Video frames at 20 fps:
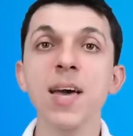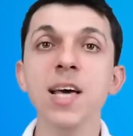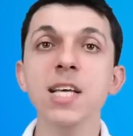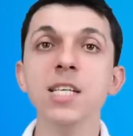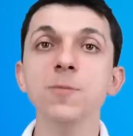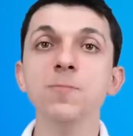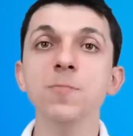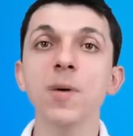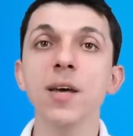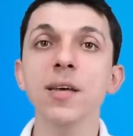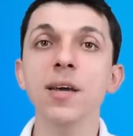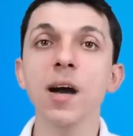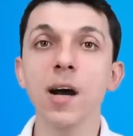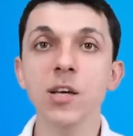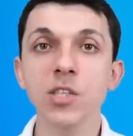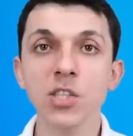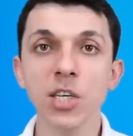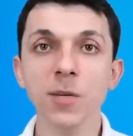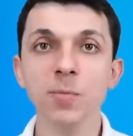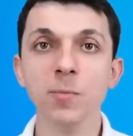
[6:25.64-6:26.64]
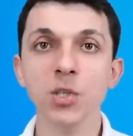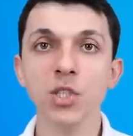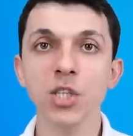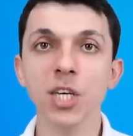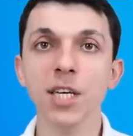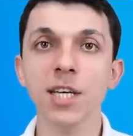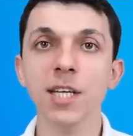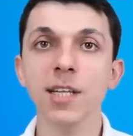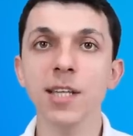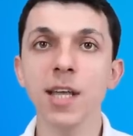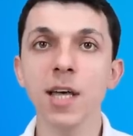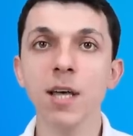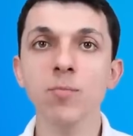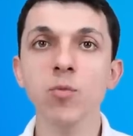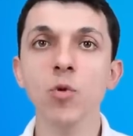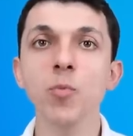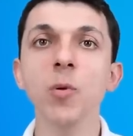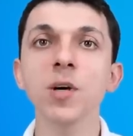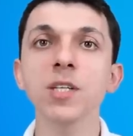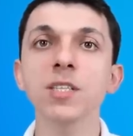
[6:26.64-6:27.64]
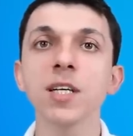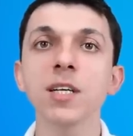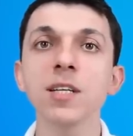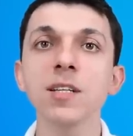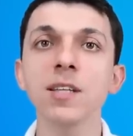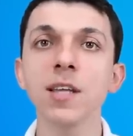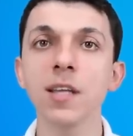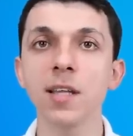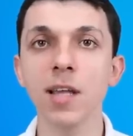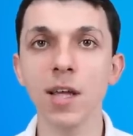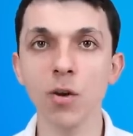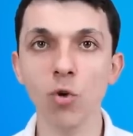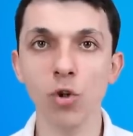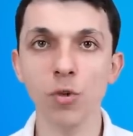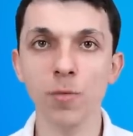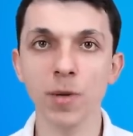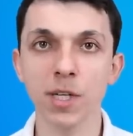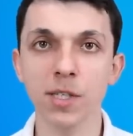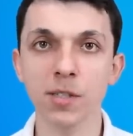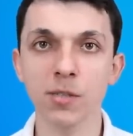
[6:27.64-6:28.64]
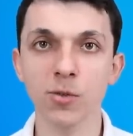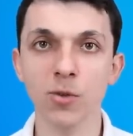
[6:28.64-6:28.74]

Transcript: Best Buy açık bir şekilde bu pazarın lideri olmak